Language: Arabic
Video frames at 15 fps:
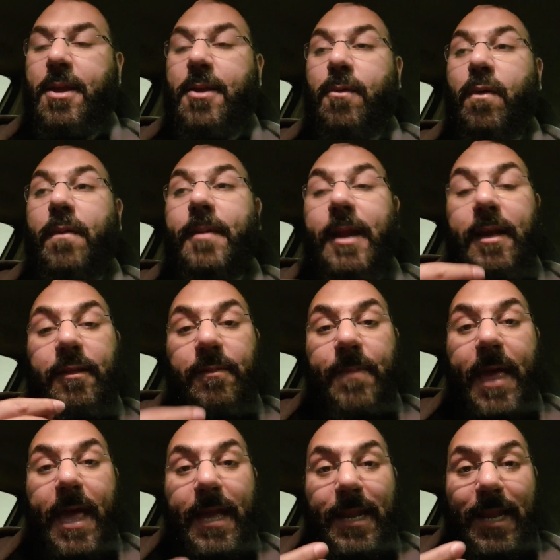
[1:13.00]
ومن
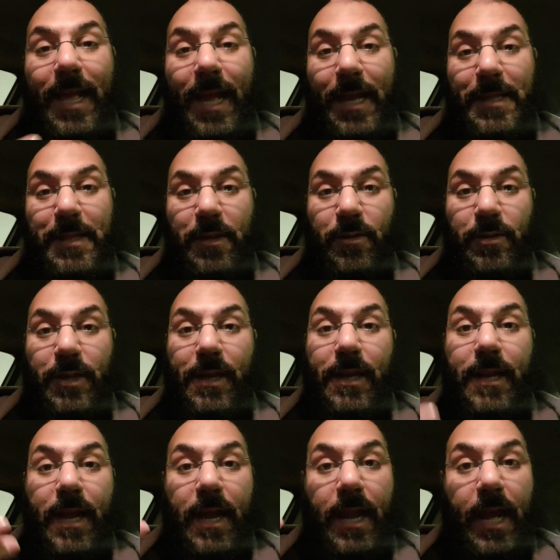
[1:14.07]
اسماء الله عز وجل
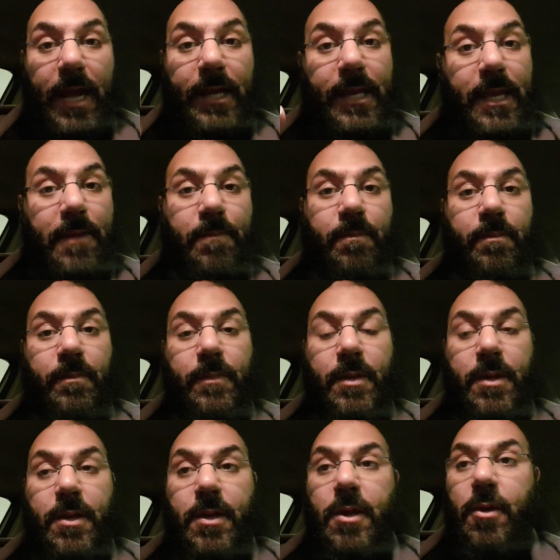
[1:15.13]
الحكيم
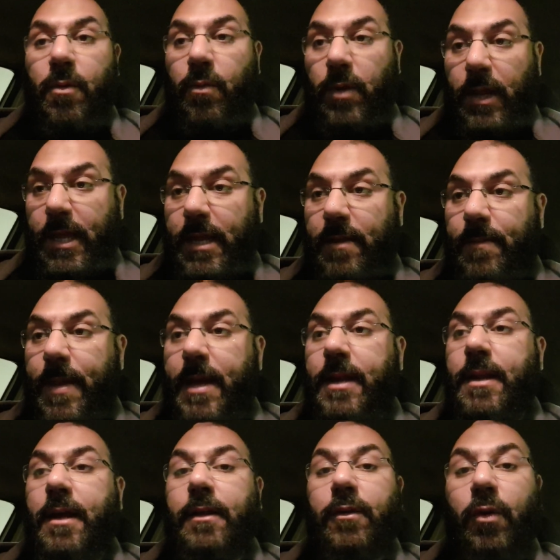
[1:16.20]
والحكمه
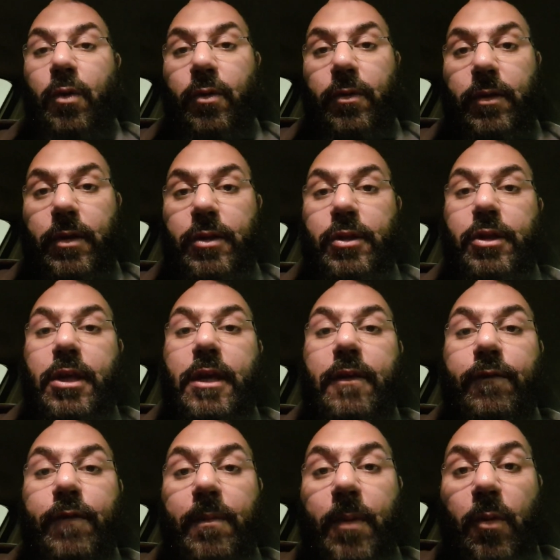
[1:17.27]
انك تحط الشيء
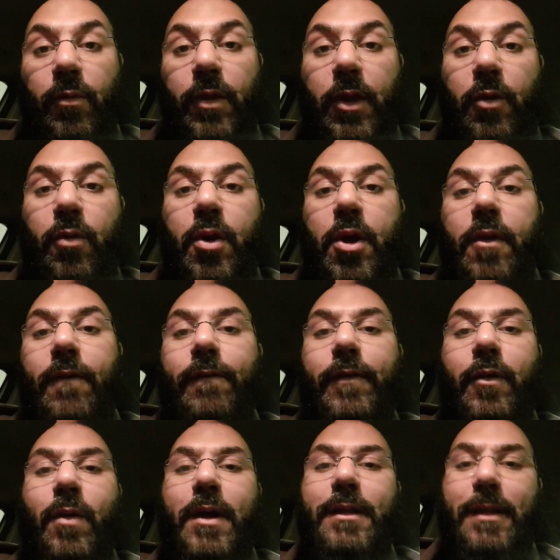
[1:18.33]
في موضعه في
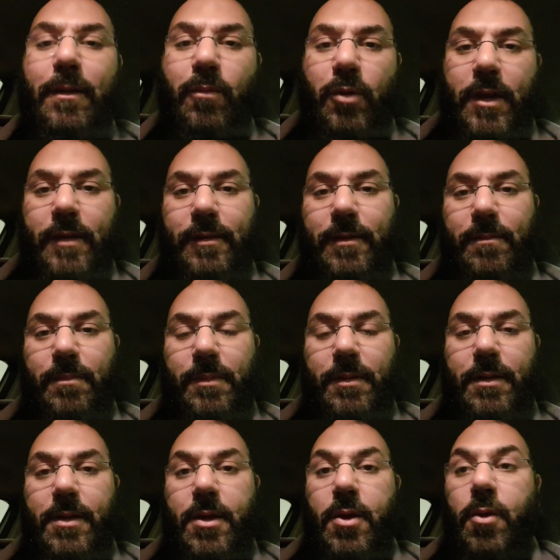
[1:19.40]
الوقت المناسب
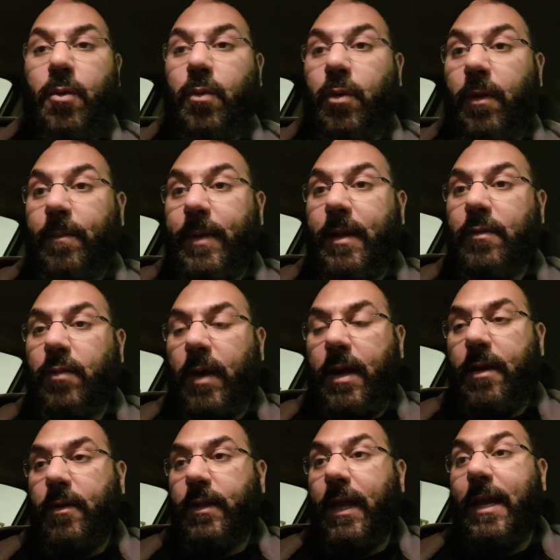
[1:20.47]
وربنا
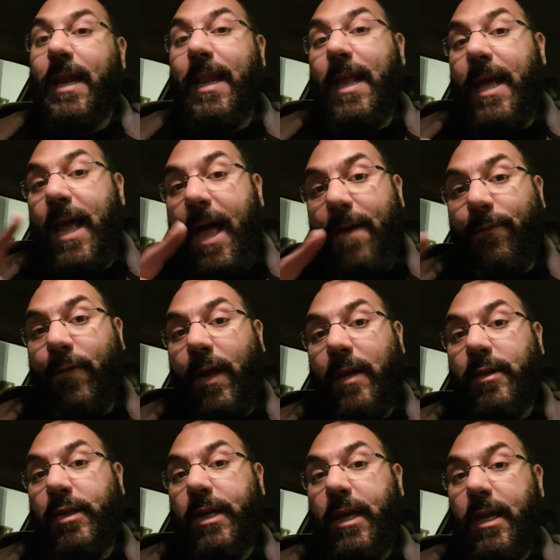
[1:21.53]
سبحانه وتعالى لا يفعل
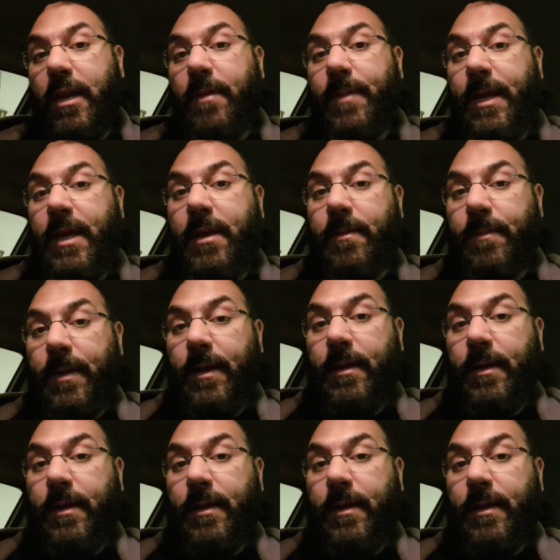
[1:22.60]
شيء الا بحكمه